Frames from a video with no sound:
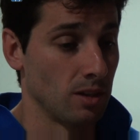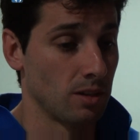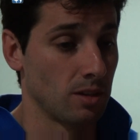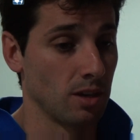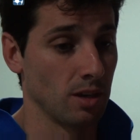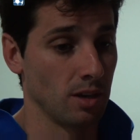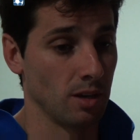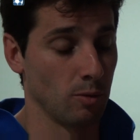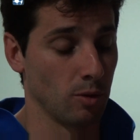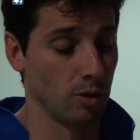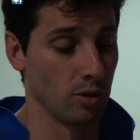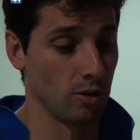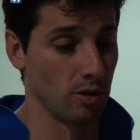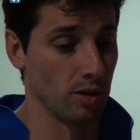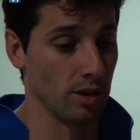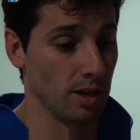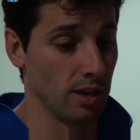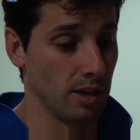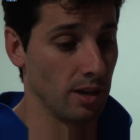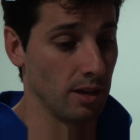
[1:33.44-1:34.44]
Sí, bueno,
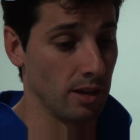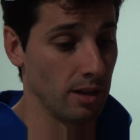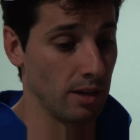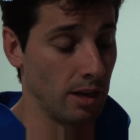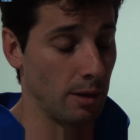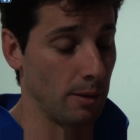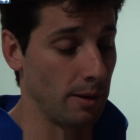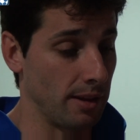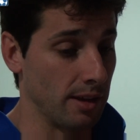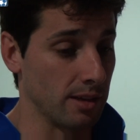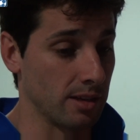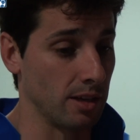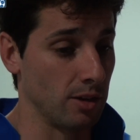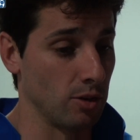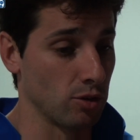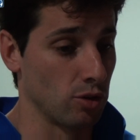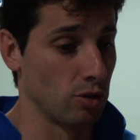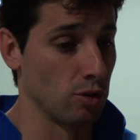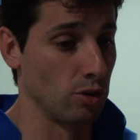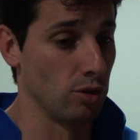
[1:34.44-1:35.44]
eh, la verdad es que
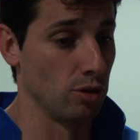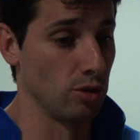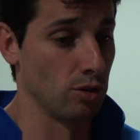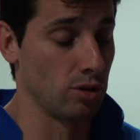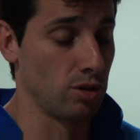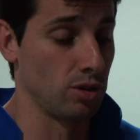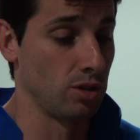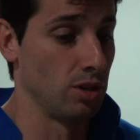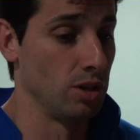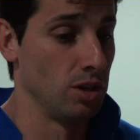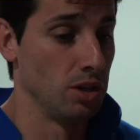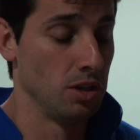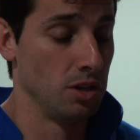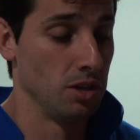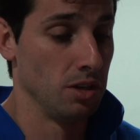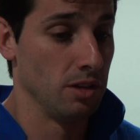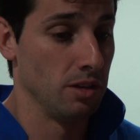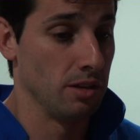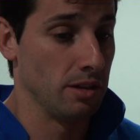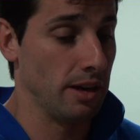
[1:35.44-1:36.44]
nosotros
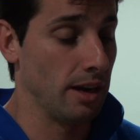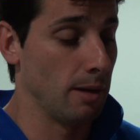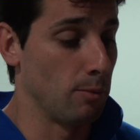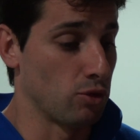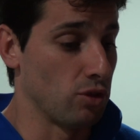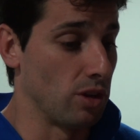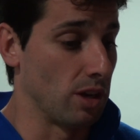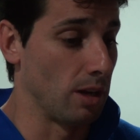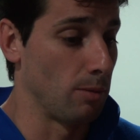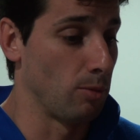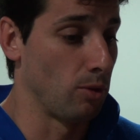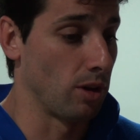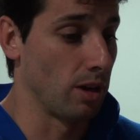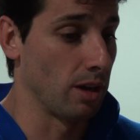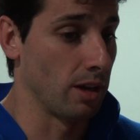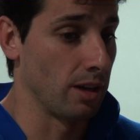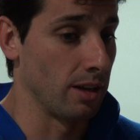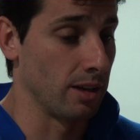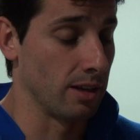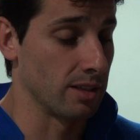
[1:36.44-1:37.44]
éramos un equipo
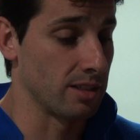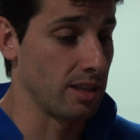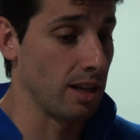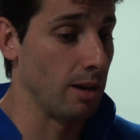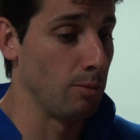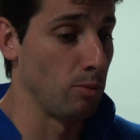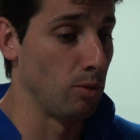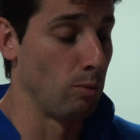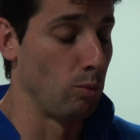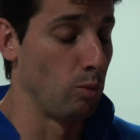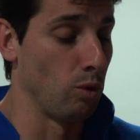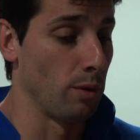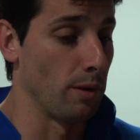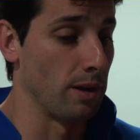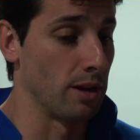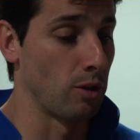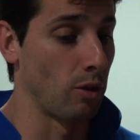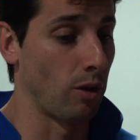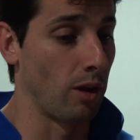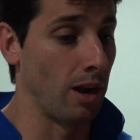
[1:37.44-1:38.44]
que, que estábamos muy
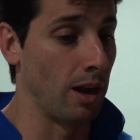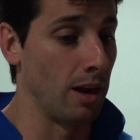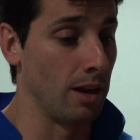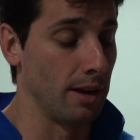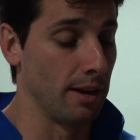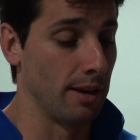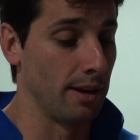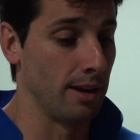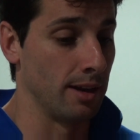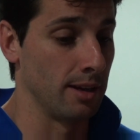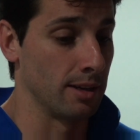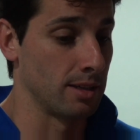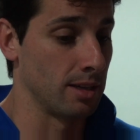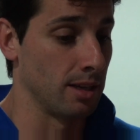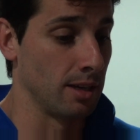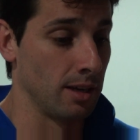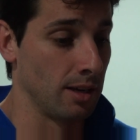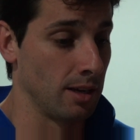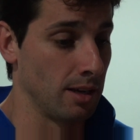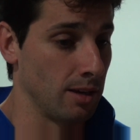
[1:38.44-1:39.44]
bien en todas las líneas,
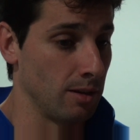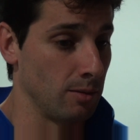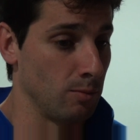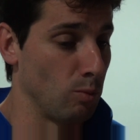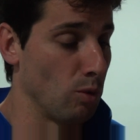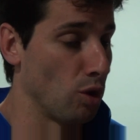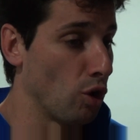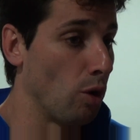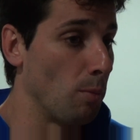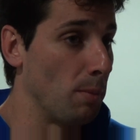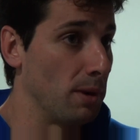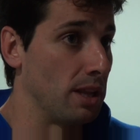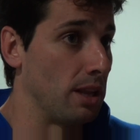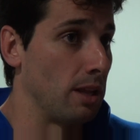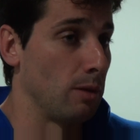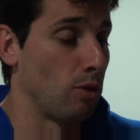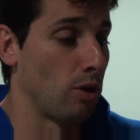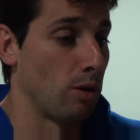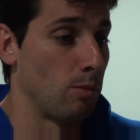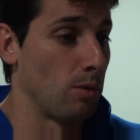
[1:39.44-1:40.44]
eh, muy
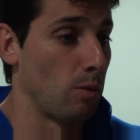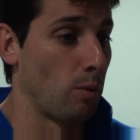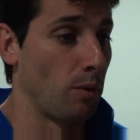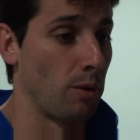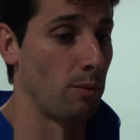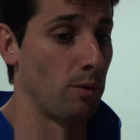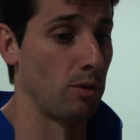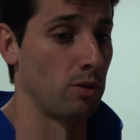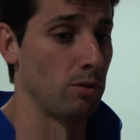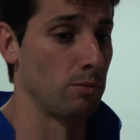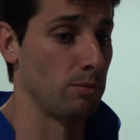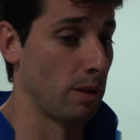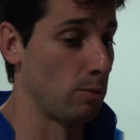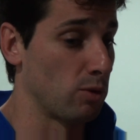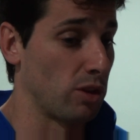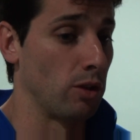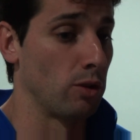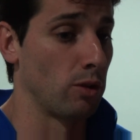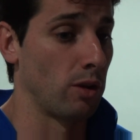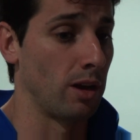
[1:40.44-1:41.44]
competitivo, como hemos
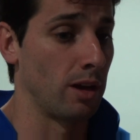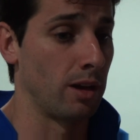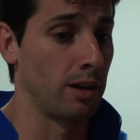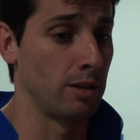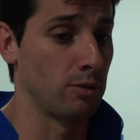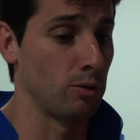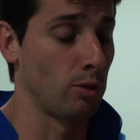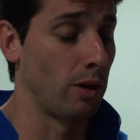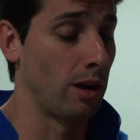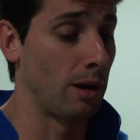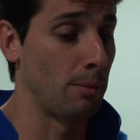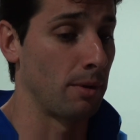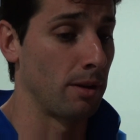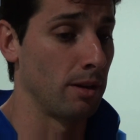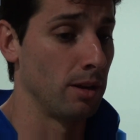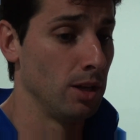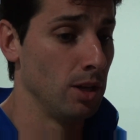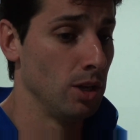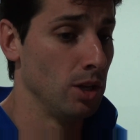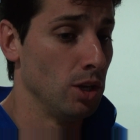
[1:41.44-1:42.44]
demostrando toda, la,
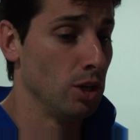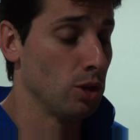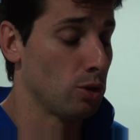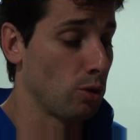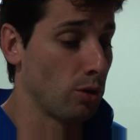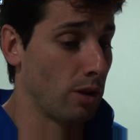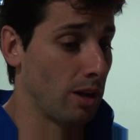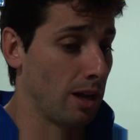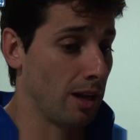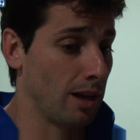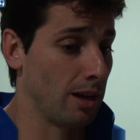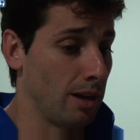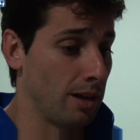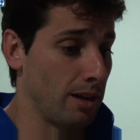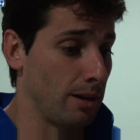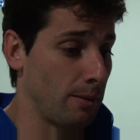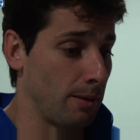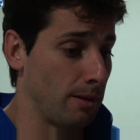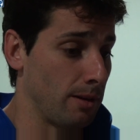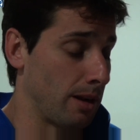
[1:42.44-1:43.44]
toda
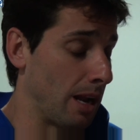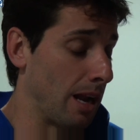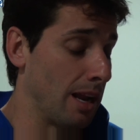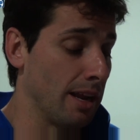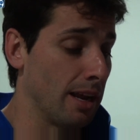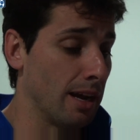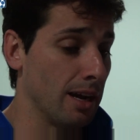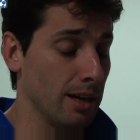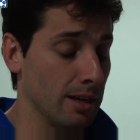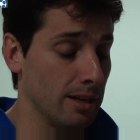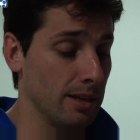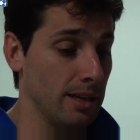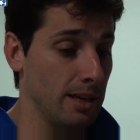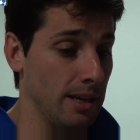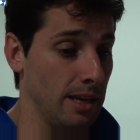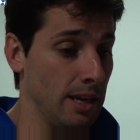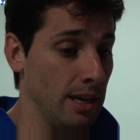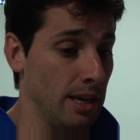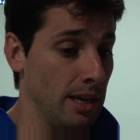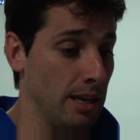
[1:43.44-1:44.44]
la, la, liga,
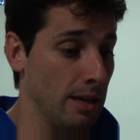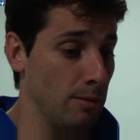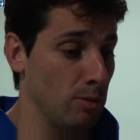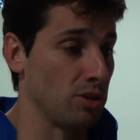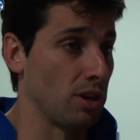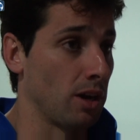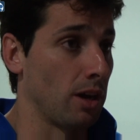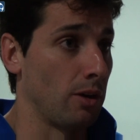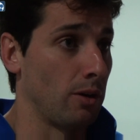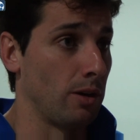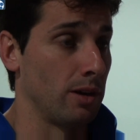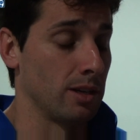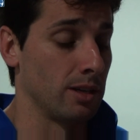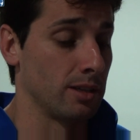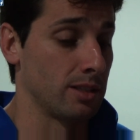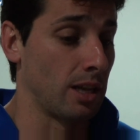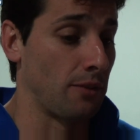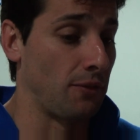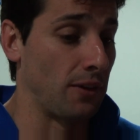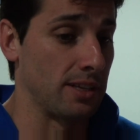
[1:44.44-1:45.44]
y hemos llegado a
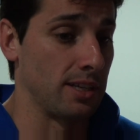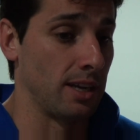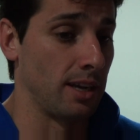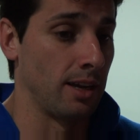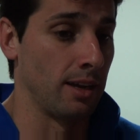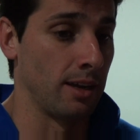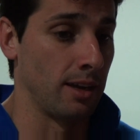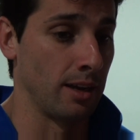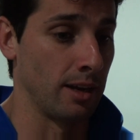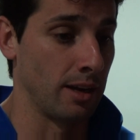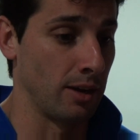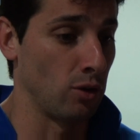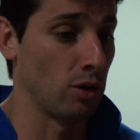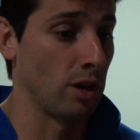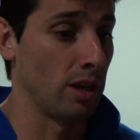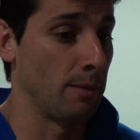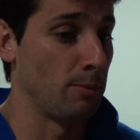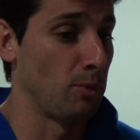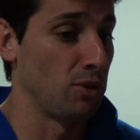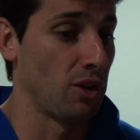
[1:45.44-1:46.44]
esta fase que creo
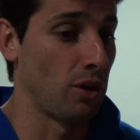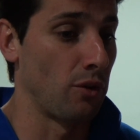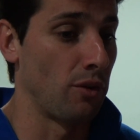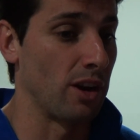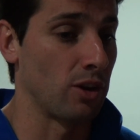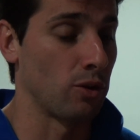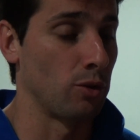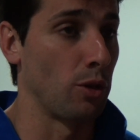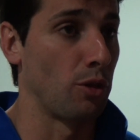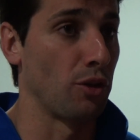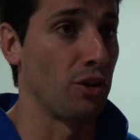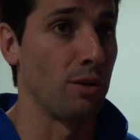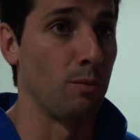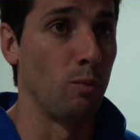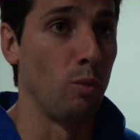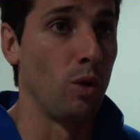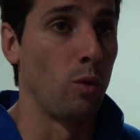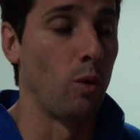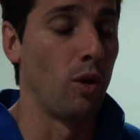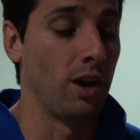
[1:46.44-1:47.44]
que hemos llegado a unas condiciones
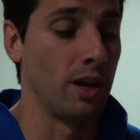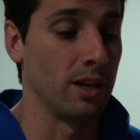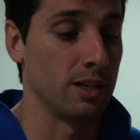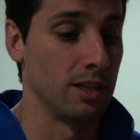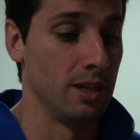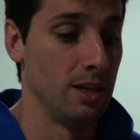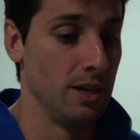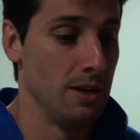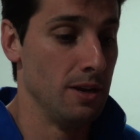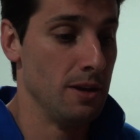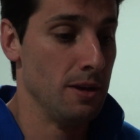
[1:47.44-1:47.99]
muy buenas